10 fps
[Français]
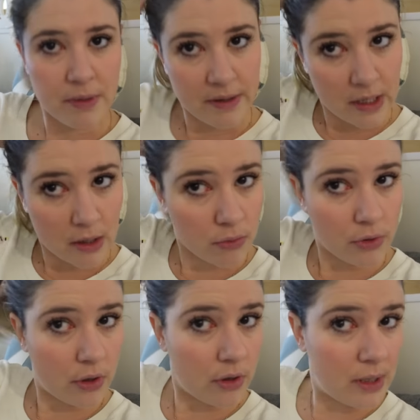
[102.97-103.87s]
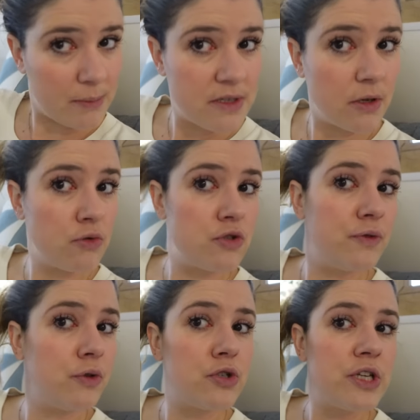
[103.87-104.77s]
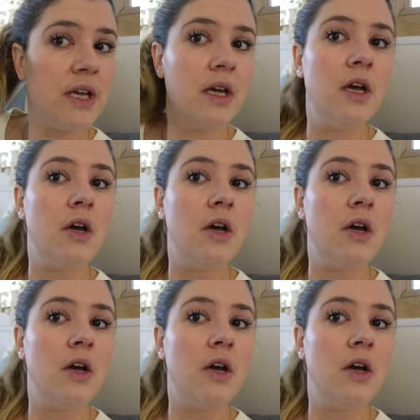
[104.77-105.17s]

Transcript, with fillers: bah, avec la longueur, l'épaisseur de cheveux que j'ai,